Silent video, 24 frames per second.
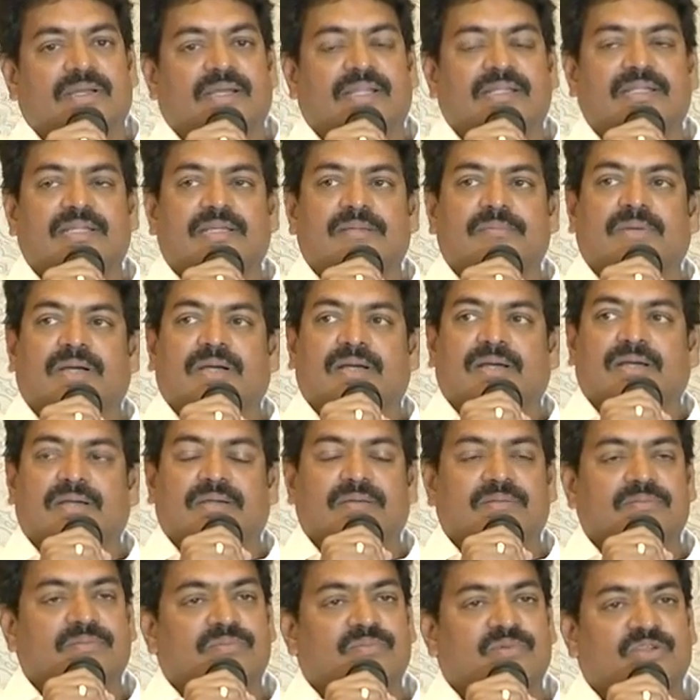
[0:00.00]
అంటే మా
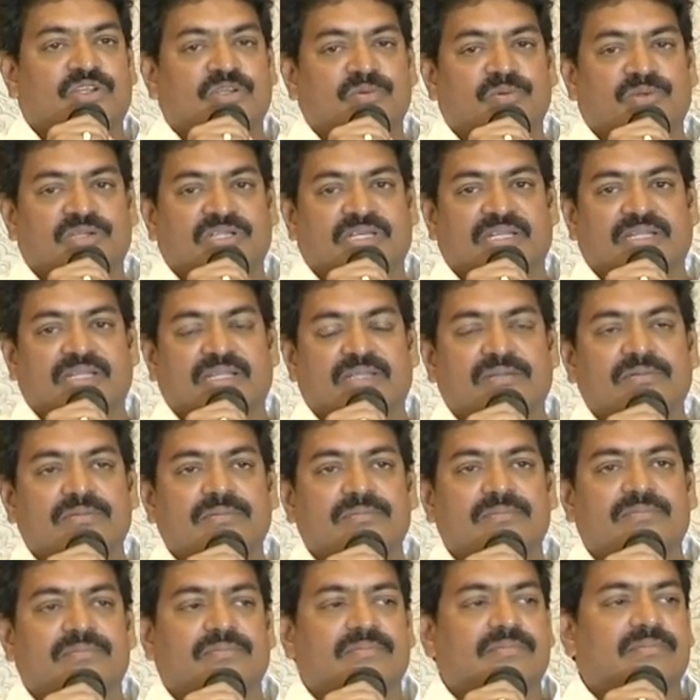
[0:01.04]
మురళీమోహన్ గారు అన్నారు
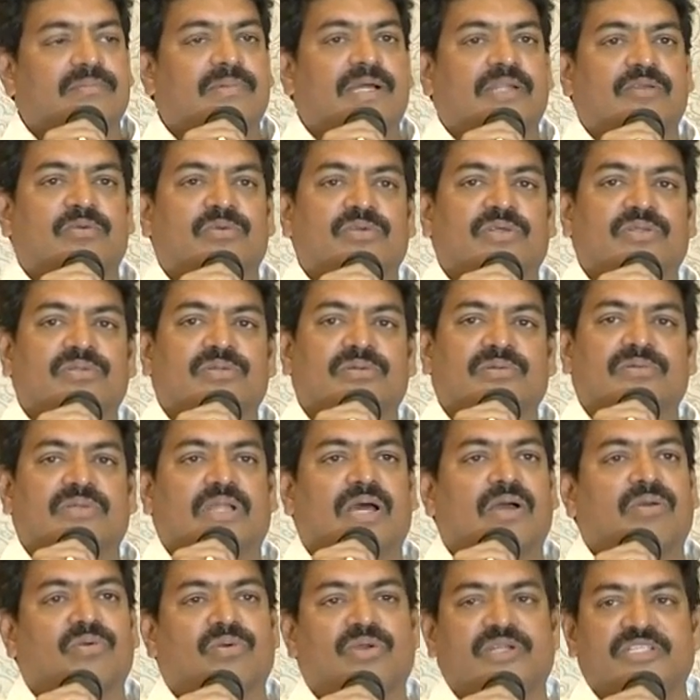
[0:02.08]
మనం ఉండొద్దు
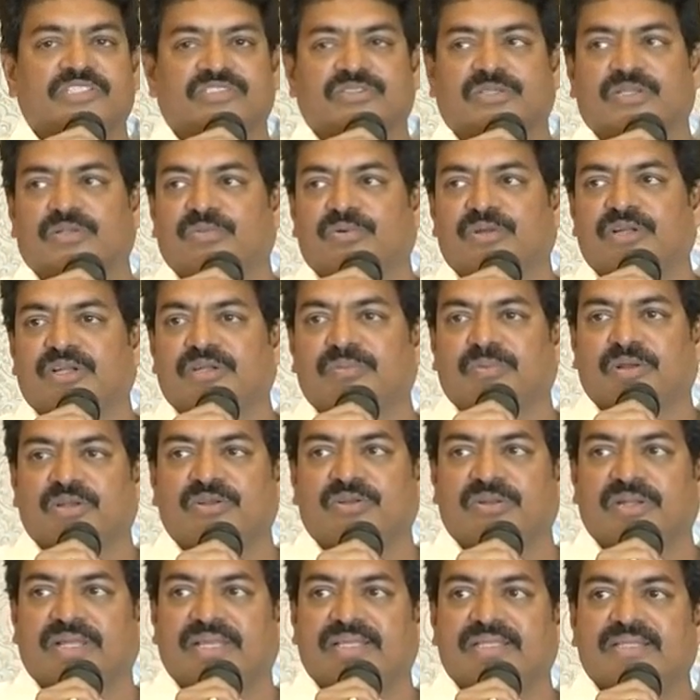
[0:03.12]
నాకు కూడా ఇష్టం లేదు బోలని పనులు
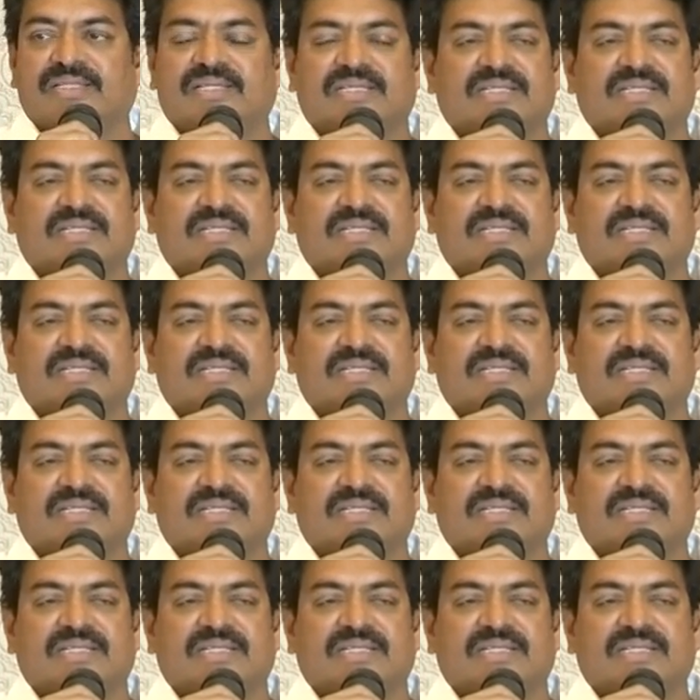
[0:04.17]
ఉన్నాయి